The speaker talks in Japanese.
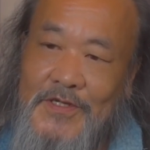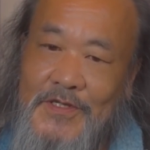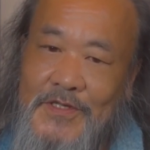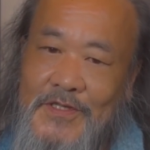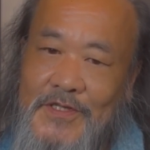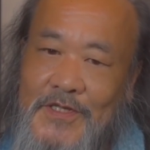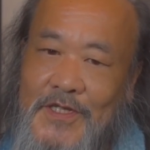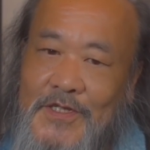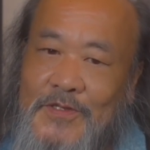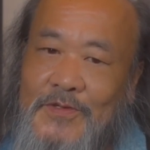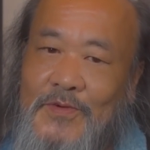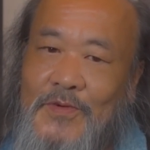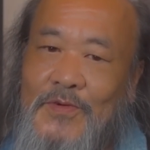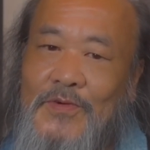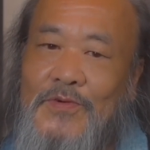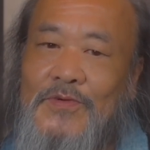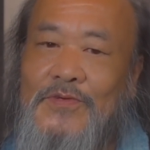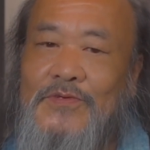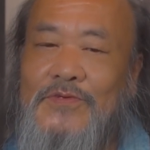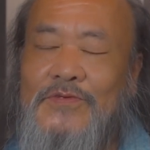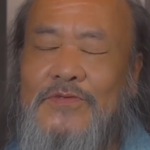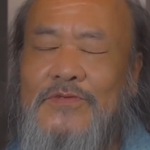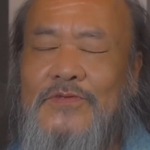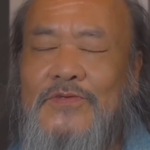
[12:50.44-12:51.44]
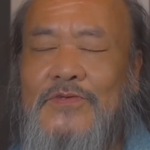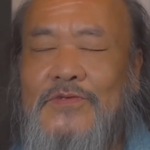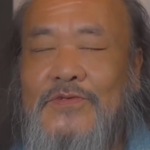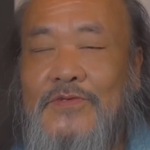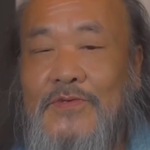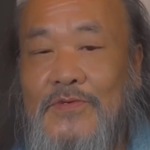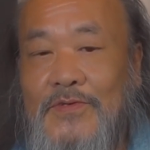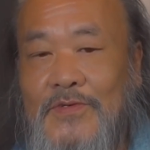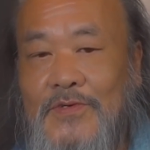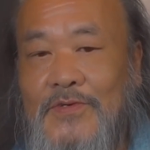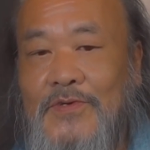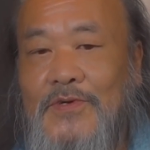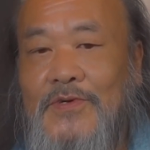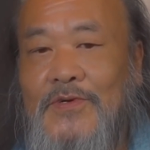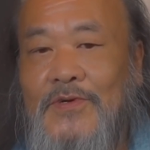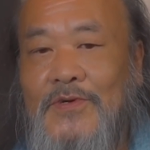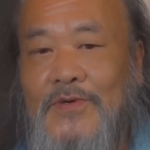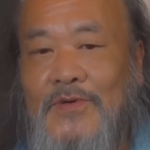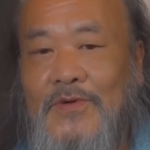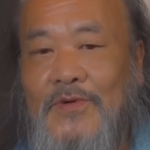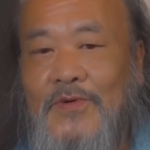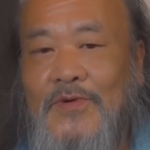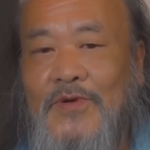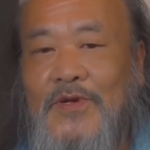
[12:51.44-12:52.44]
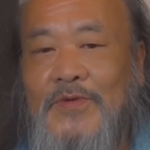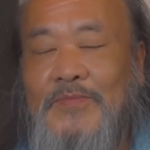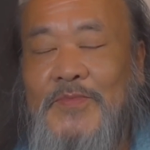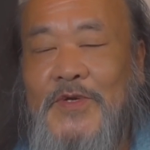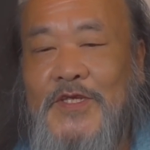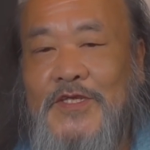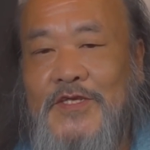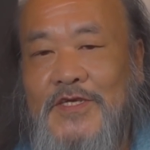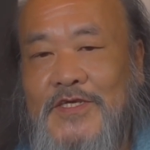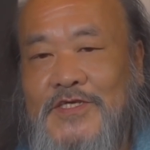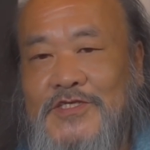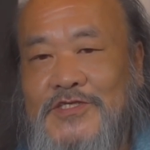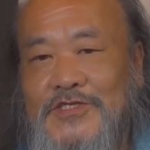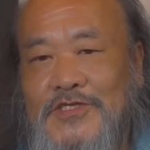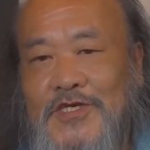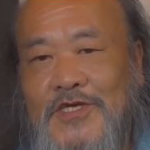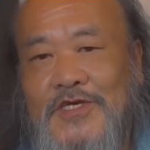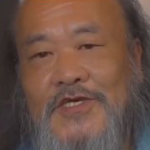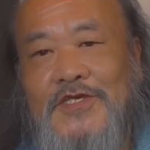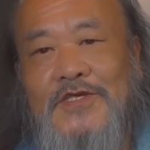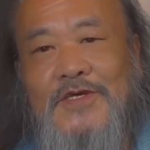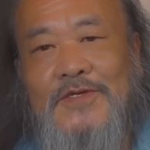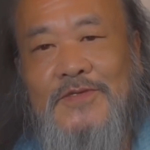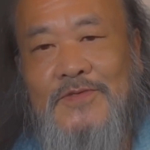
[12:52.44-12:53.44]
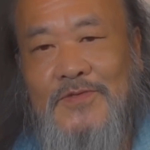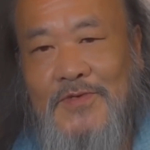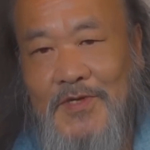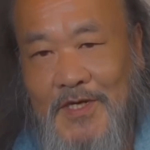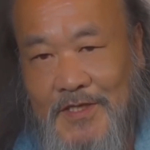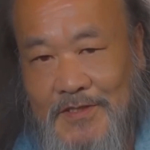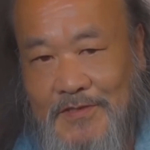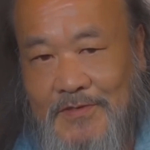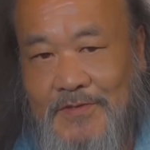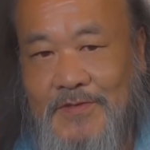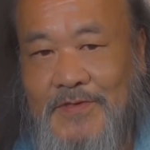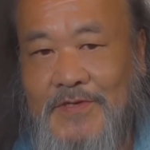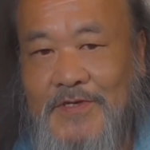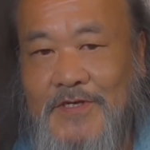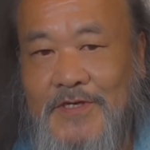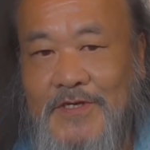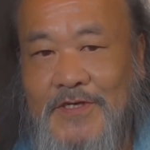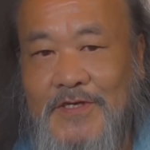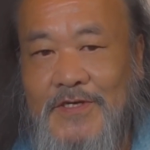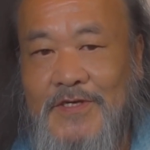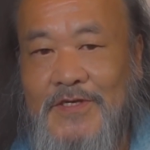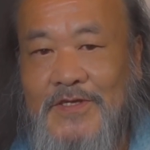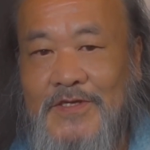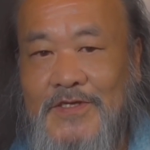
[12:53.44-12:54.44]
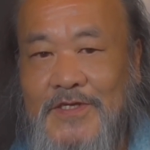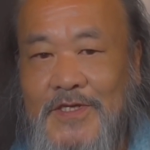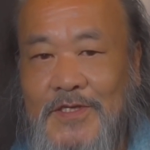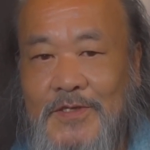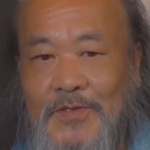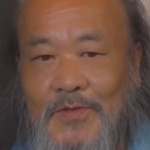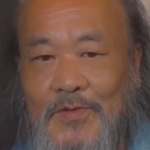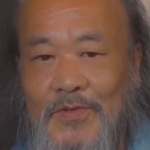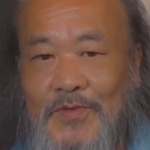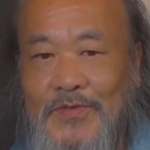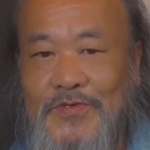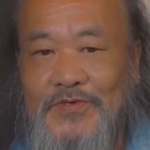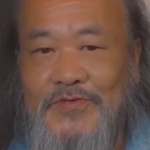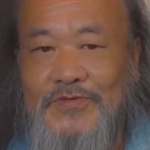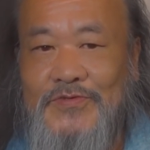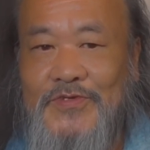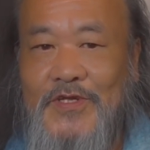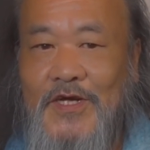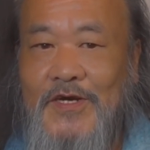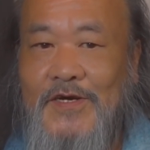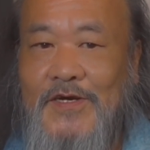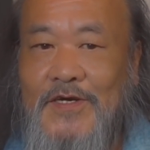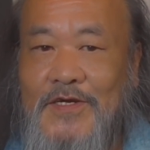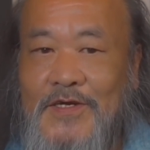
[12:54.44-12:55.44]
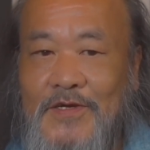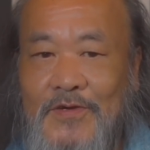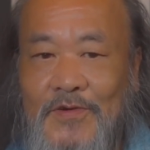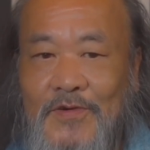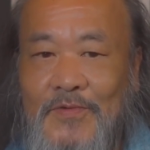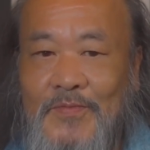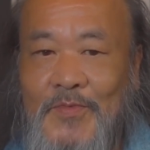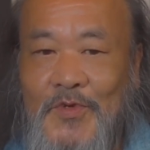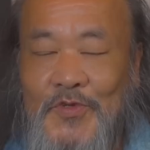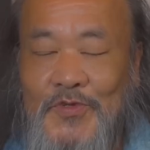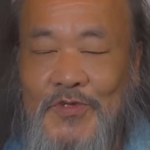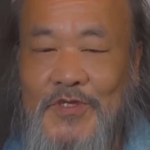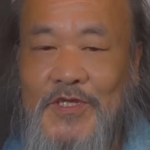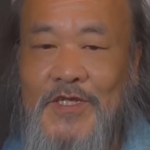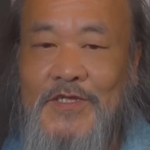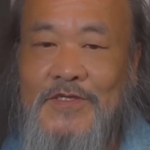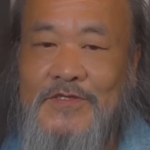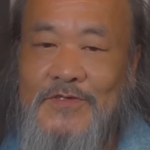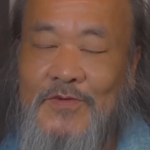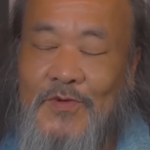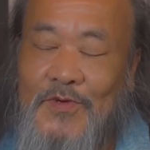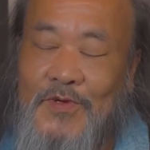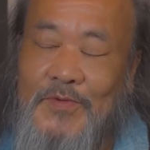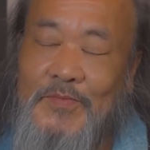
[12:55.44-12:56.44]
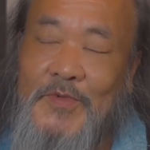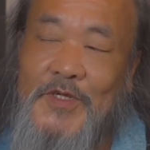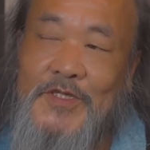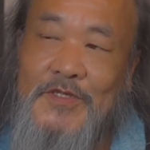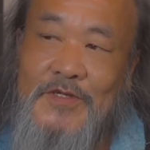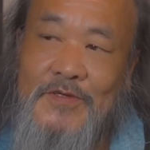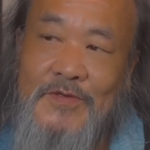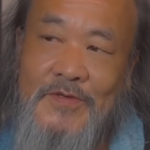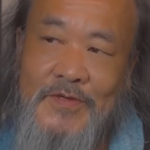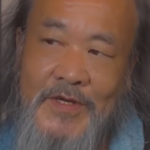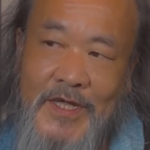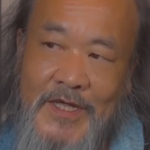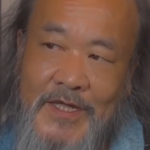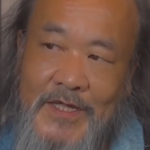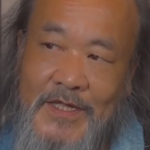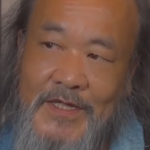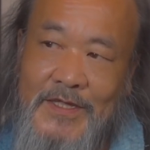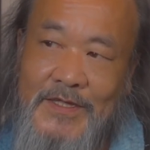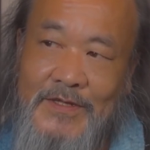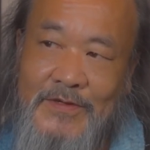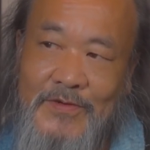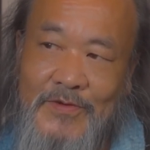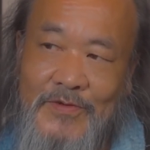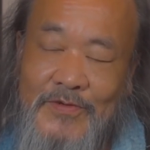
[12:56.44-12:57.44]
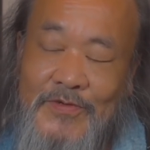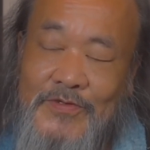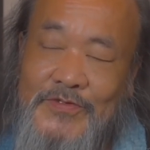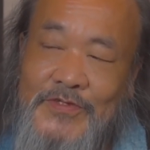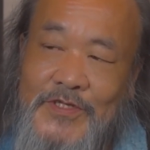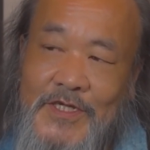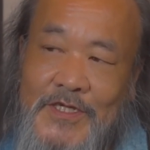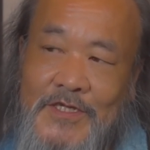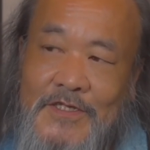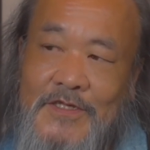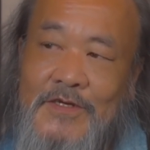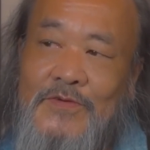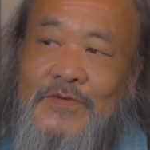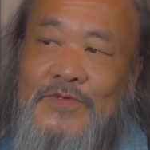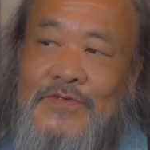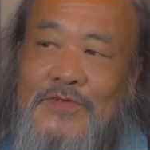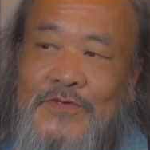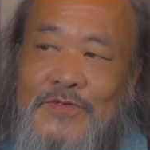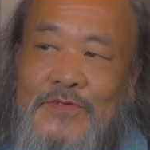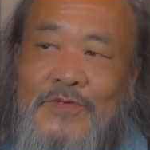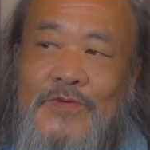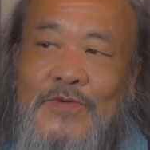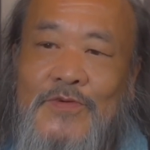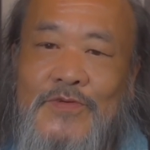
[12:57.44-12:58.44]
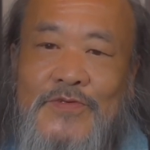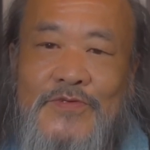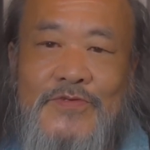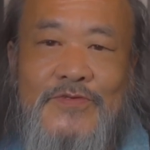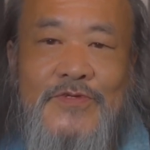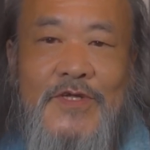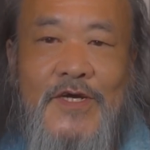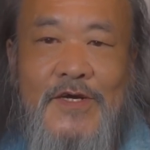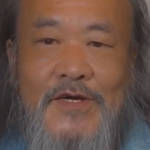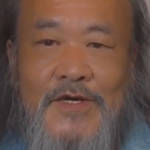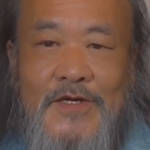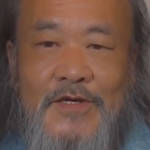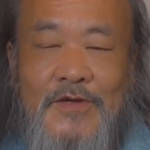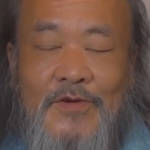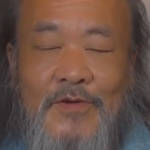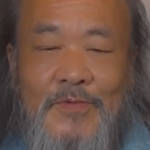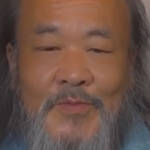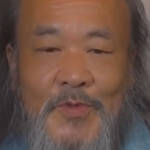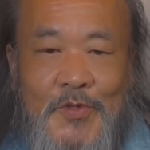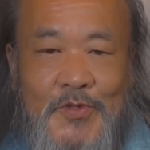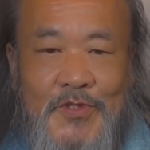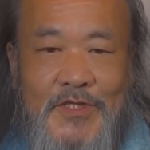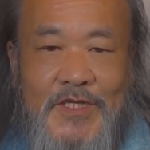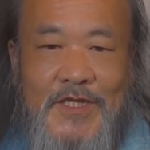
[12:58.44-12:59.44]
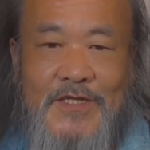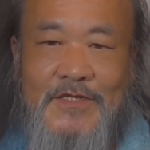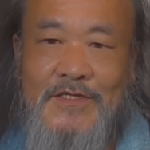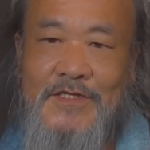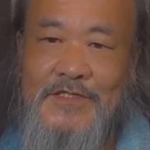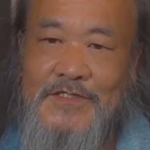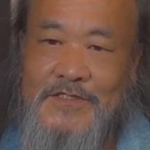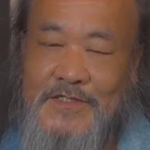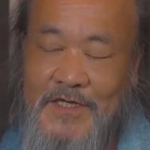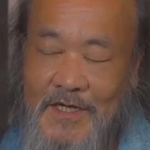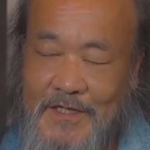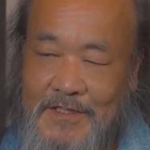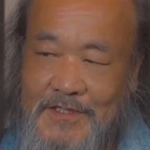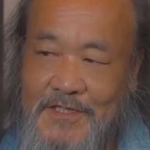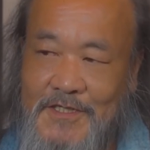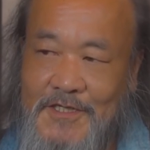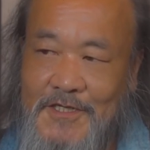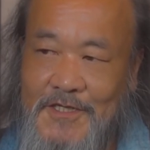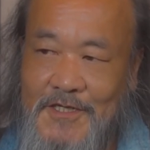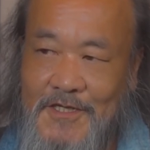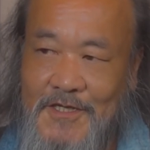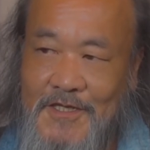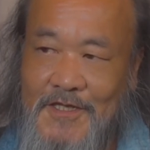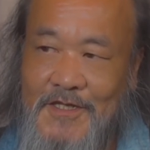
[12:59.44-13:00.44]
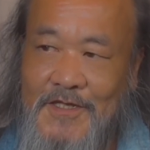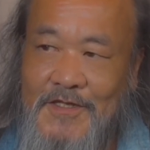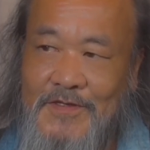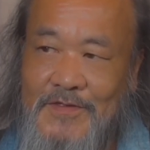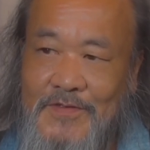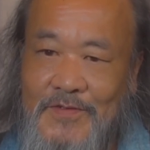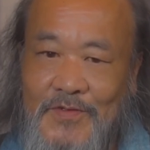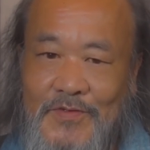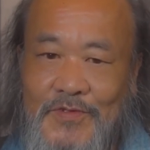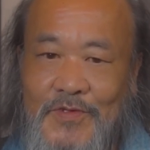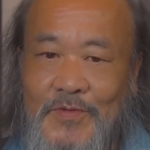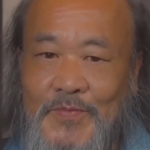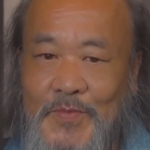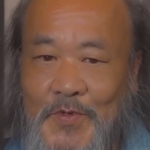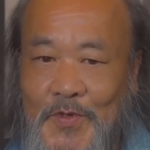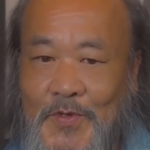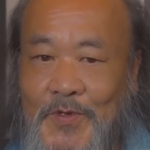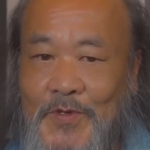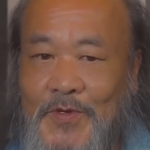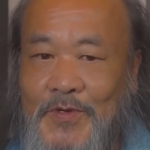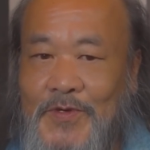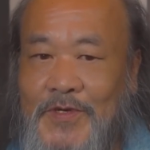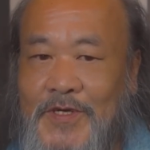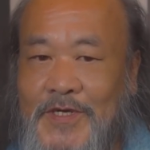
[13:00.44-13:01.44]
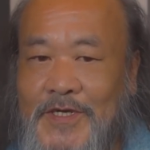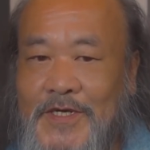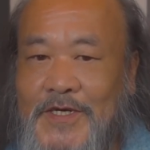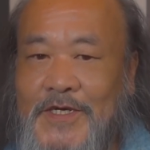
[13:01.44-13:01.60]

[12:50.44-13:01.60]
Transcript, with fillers: で、どういうことをこれまでしてきたのかと。で、どういう流れを持ってんのこれまでのね、起こってきたことどういう流れを持ってんですかっていうことも、